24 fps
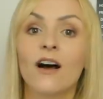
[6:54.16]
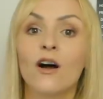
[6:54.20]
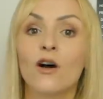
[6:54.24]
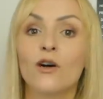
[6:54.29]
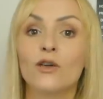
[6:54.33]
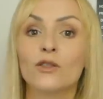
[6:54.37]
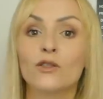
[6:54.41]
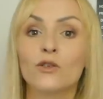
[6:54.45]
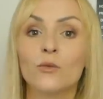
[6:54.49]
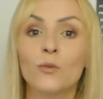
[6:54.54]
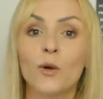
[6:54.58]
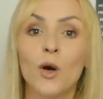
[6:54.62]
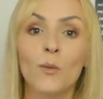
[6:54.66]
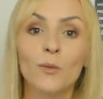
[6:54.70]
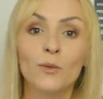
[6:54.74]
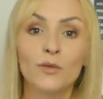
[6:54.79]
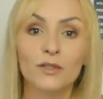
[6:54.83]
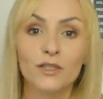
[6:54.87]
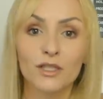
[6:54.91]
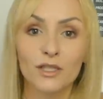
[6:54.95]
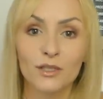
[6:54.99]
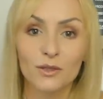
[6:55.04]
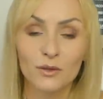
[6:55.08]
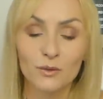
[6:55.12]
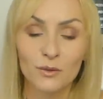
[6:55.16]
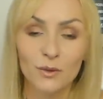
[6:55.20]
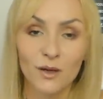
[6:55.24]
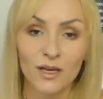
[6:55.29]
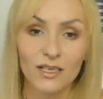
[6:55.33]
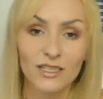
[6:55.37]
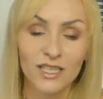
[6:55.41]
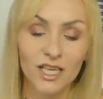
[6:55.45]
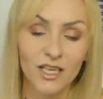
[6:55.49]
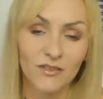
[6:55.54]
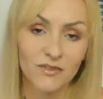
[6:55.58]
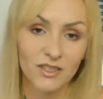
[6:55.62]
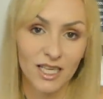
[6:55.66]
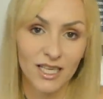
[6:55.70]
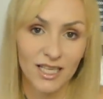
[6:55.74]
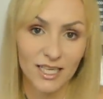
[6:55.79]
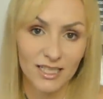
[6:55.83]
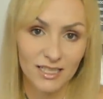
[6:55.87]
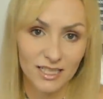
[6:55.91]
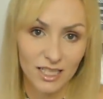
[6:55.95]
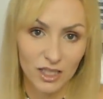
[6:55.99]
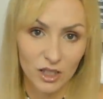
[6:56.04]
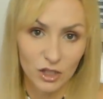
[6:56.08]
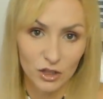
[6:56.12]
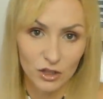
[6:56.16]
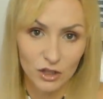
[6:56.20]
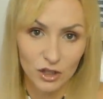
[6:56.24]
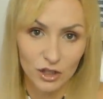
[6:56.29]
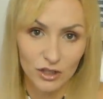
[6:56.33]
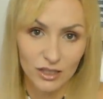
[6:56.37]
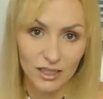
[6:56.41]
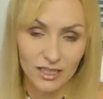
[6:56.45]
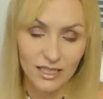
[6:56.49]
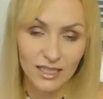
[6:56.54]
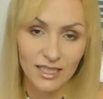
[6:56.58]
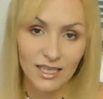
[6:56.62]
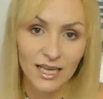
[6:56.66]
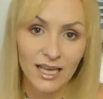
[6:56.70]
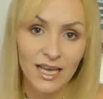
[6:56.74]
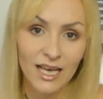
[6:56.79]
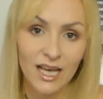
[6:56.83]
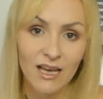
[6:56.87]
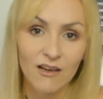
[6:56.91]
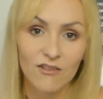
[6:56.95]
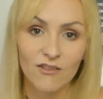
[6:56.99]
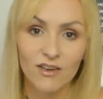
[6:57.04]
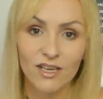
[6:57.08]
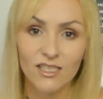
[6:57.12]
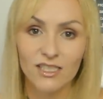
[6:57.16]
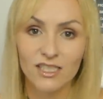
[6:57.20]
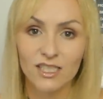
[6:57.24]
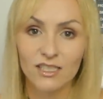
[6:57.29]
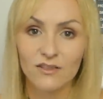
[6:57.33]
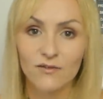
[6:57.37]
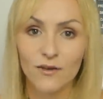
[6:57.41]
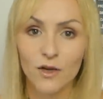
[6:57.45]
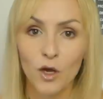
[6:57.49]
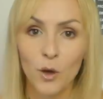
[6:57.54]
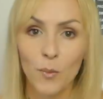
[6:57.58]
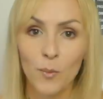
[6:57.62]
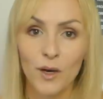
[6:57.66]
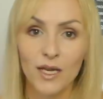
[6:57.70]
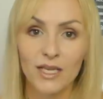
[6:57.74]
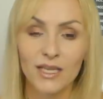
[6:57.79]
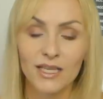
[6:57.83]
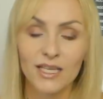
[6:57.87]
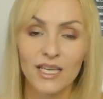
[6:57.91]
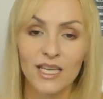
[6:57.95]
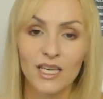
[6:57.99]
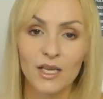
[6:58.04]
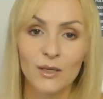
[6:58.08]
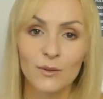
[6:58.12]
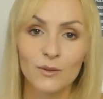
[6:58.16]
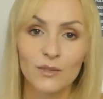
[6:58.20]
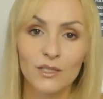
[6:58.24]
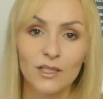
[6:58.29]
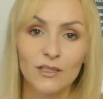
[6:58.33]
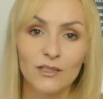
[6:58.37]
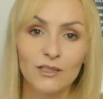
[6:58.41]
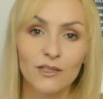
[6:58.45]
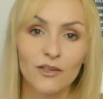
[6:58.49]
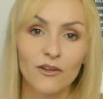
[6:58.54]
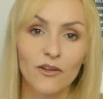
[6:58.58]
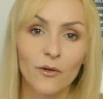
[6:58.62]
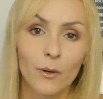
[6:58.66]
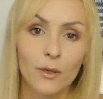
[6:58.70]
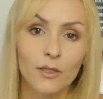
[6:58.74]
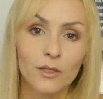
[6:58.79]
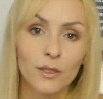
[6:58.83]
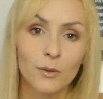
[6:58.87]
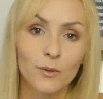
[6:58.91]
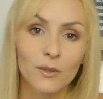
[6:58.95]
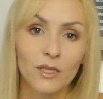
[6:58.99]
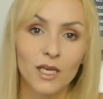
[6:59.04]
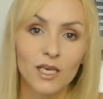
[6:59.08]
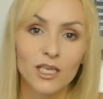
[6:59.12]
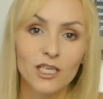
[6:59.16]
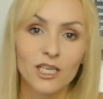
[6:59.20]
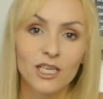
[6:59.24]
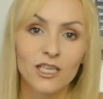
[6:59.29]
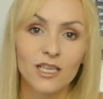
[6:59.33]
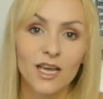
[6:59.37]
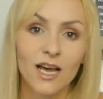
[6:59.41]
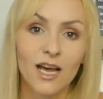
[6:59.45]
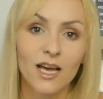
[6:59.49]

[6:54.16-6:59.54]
osób homoseksualnych w Stanach Zjednoczonych. Wraz ze swoją partnerką zdecydowała się także na